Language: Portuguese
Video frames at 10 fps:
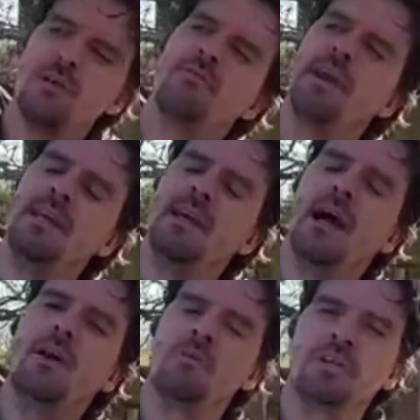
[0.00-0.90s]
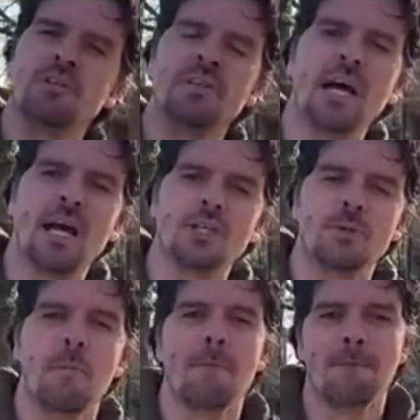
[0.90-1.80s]
vem a lucratividade.
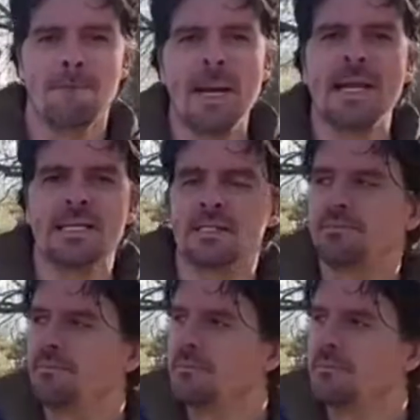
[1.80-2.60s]
Beleza.